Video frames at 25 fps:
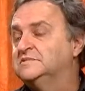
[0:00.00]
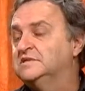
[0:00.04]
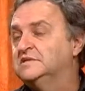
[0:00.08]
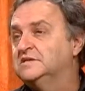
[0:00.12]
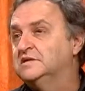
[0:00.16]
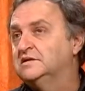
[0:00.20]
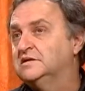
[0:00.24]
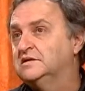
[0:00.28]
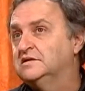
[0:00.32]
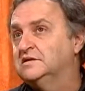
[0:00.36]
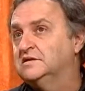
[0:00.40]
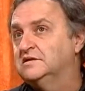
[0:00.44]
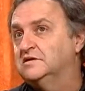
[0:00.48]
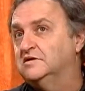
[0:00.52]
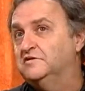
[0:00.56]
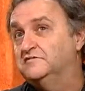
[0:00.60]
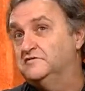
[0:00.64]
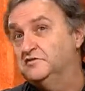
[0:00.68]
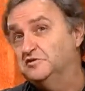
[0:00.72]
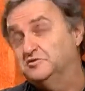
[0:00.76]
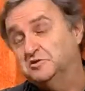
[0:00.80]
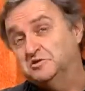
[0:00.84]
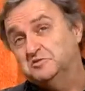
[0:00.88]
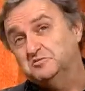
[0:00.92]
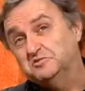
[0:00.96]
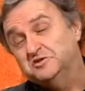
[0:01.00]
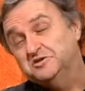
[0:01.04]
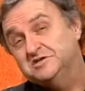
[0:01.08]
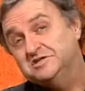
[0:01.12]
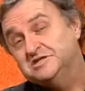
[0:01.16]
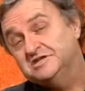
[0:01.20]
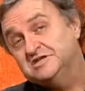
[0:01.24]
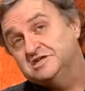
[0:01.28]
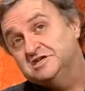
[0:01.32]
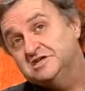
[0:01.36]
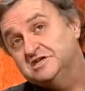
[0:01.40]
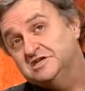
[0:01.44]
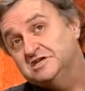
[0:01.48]
Hum. Eu fiz uma
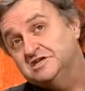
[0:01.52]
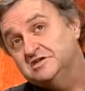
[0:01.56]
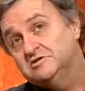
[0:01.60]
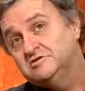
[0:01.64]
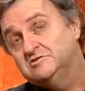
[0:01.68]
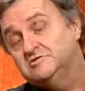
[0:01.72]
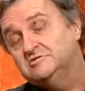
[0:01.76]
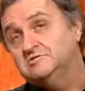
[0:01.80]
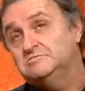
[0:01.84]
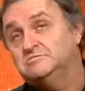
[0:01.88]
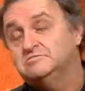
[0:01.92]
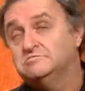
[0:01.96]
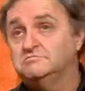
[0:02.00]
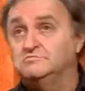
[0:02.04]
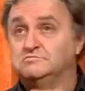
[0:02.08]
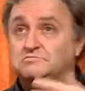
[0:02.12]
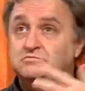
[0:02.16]
exposição,